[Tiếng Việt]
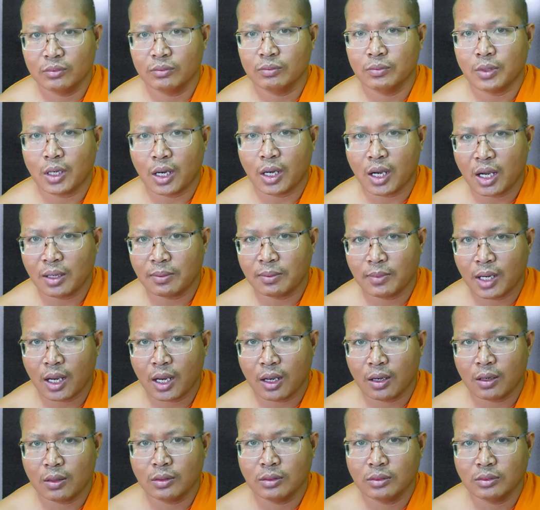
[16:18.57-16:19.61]
bọn
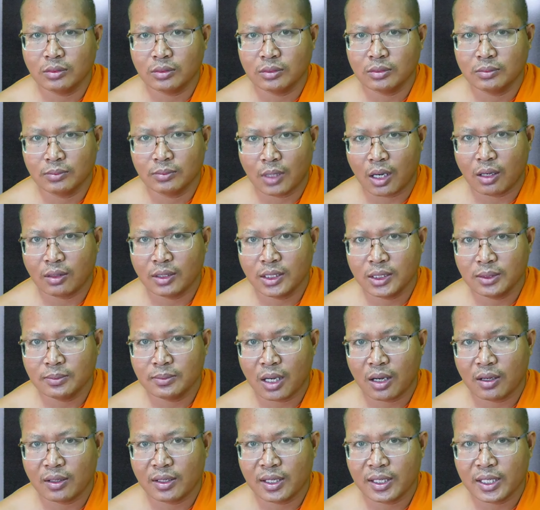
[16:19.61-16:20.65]
mau mau nâng
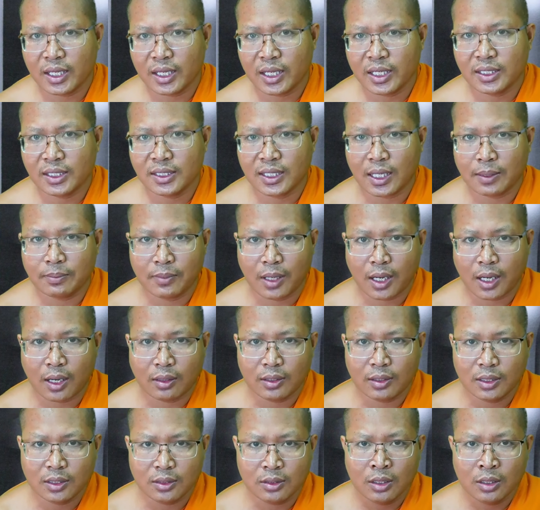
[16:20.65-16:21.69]
mau đây ấy cứ làm
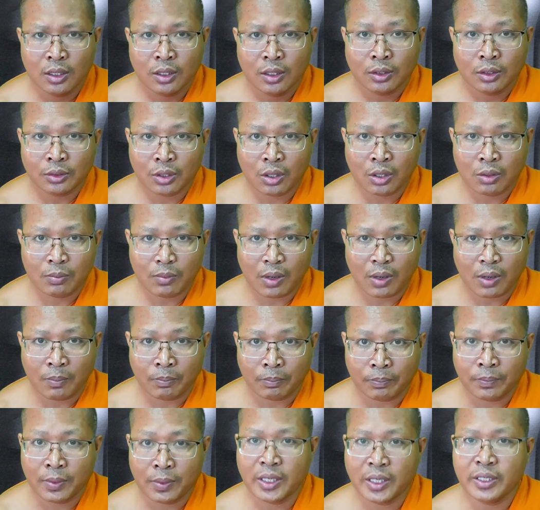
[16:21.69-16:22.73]
mau nâng trong bầm
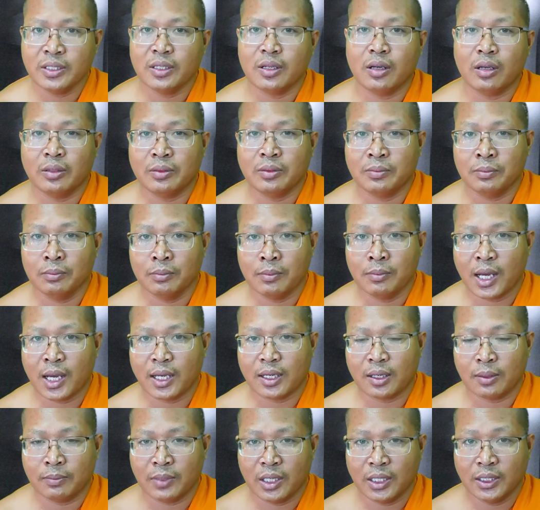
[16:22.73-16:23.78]
pênh đời ba
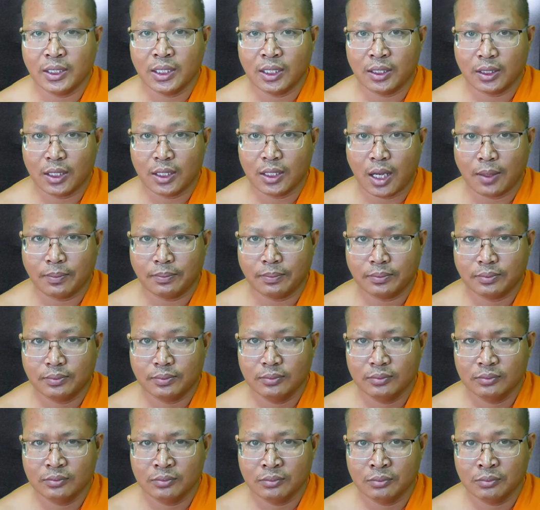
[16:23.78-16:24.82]
là mây đừng đọc
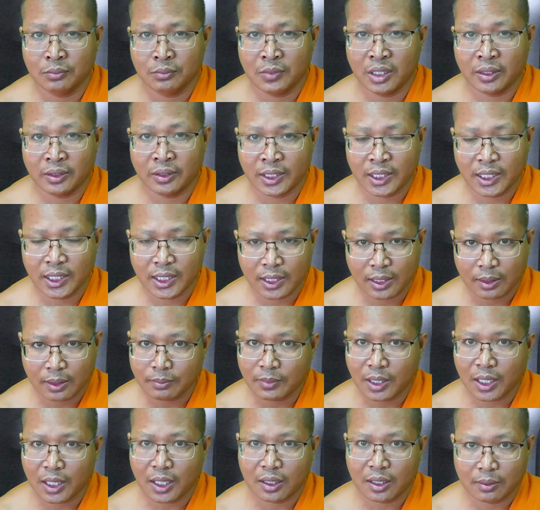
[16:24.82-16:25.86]
miền tiên là
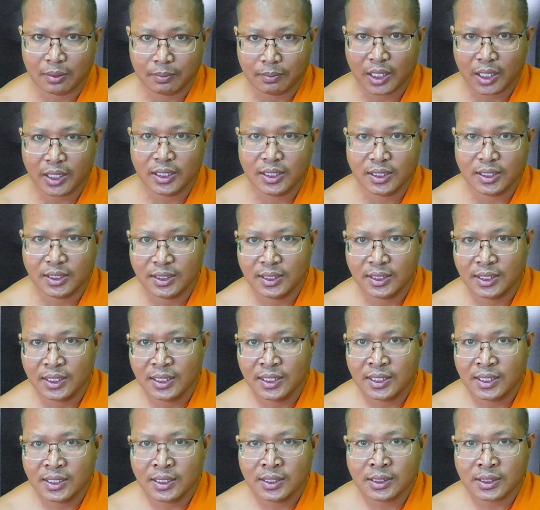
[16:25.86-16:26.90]
ba là mây
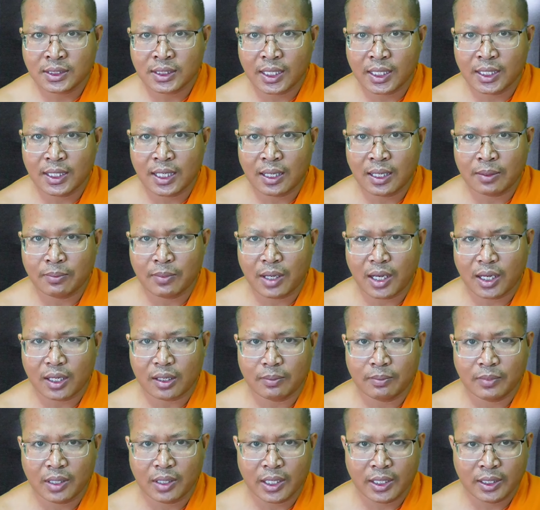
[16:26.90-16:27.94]
xây là ba là
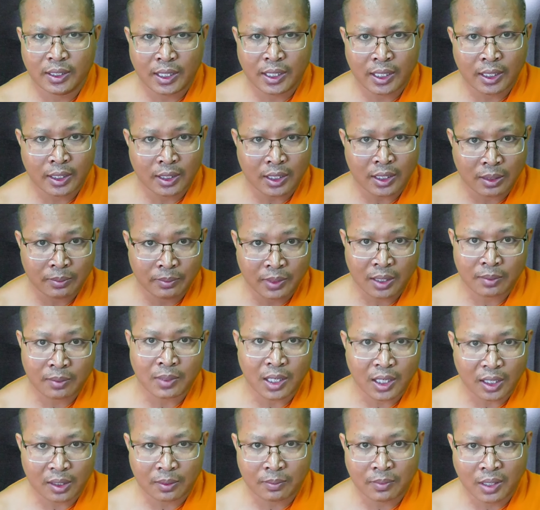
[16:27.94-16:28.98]
mây nê khờ mẹ
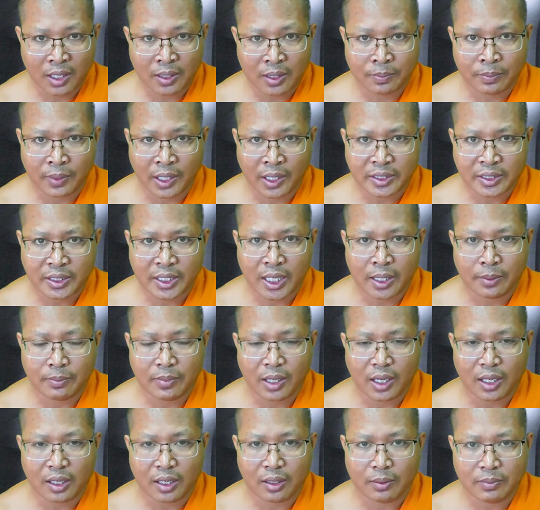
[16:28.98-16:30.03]
ba là mây bánh nha
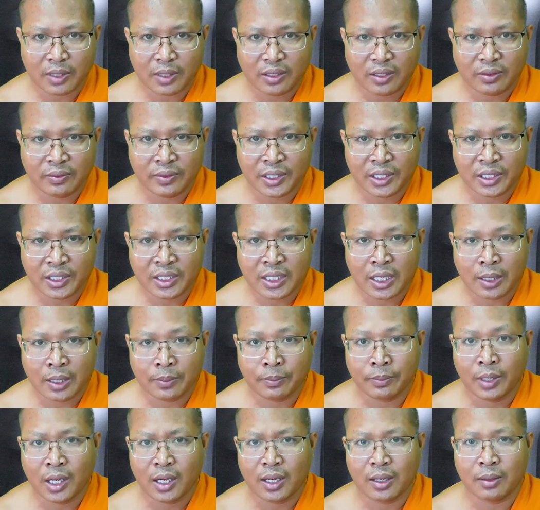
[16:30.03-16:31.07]
ba là mây video
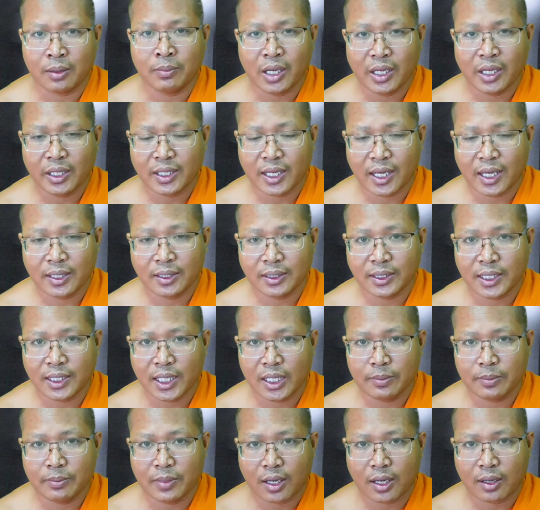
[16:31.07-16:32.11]
ba là mây khăn
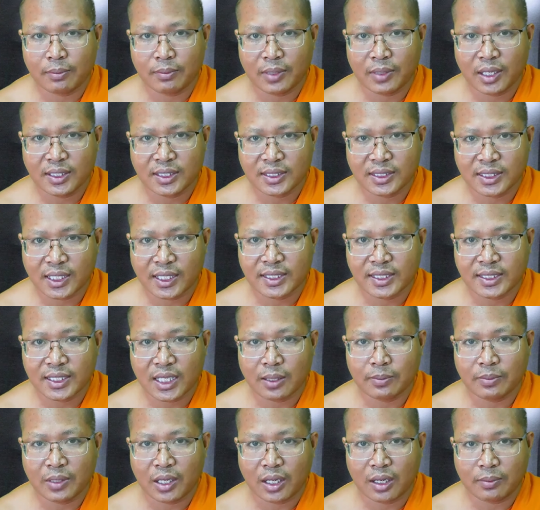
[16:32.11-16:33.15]
tệ ba là mây xa chạ
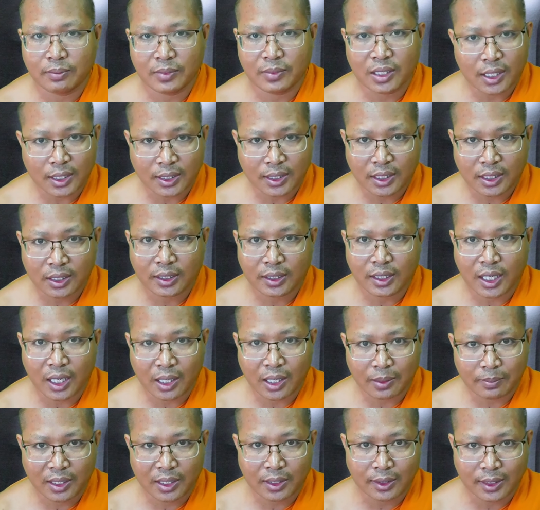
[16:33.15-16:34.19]
ba là mây thịt
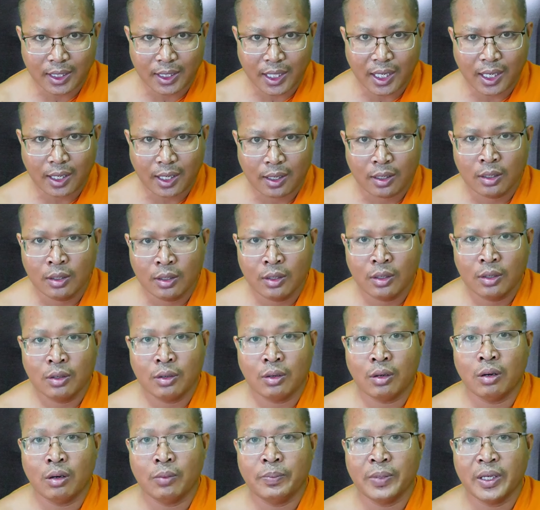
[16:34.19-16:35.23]
than mê tá
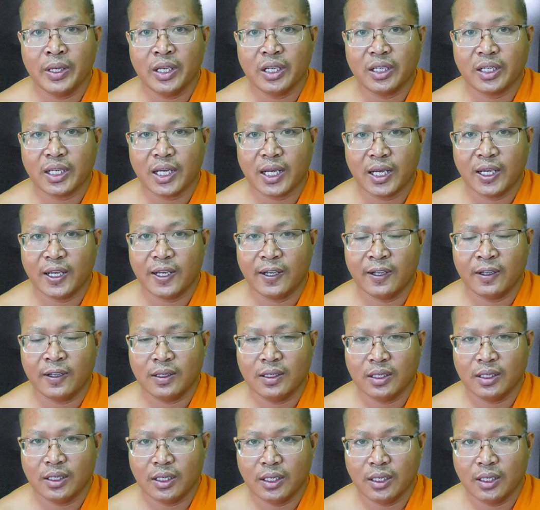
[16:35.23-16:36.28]
ở bề khả
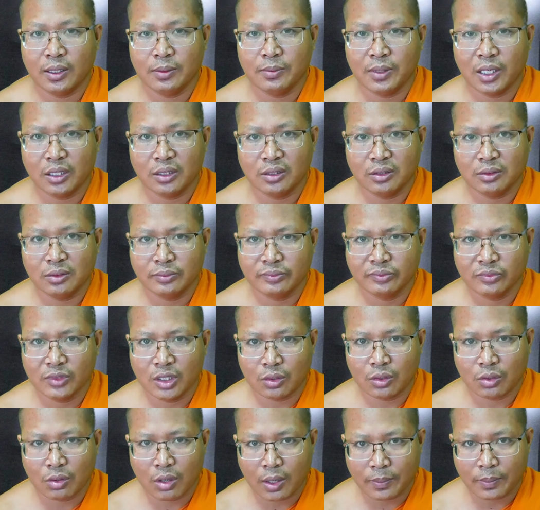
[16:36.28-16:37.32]
ấy bật
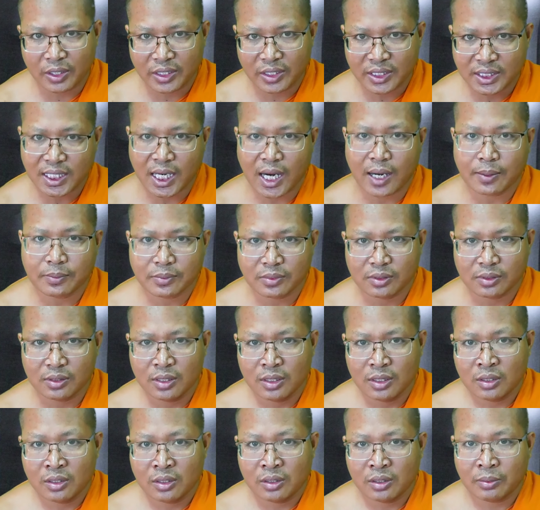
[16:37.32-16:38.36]
rộp đời xăm
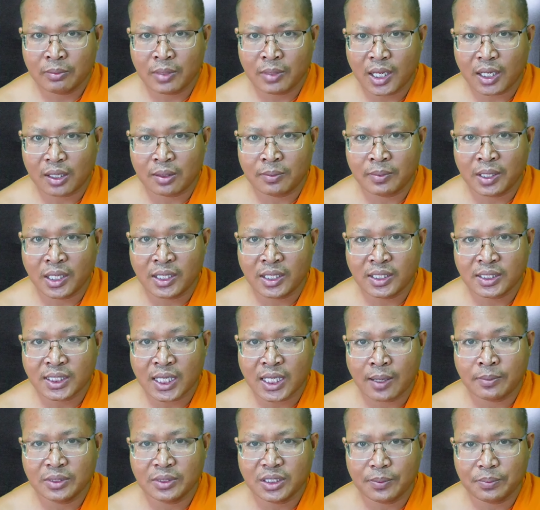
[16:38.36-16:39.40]
ba là mây
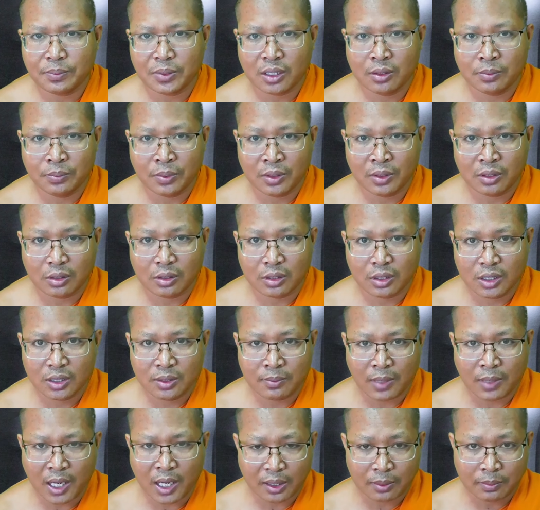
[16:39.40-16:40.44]
xăm sắp cứ
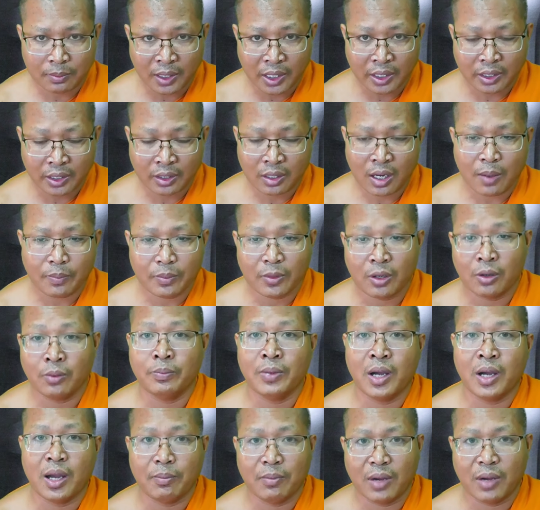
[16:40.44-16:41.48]
ba là mây đắp ô
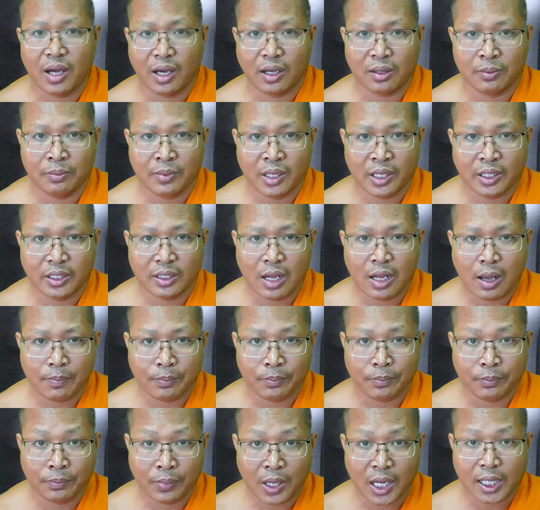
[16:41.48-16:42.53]
ba là mây đắp
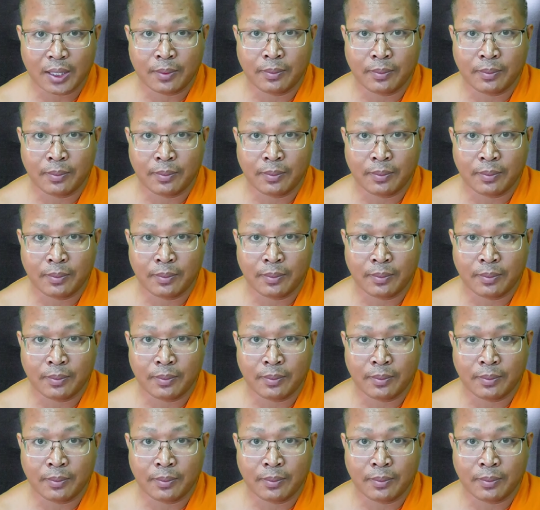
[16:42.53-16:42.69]
ba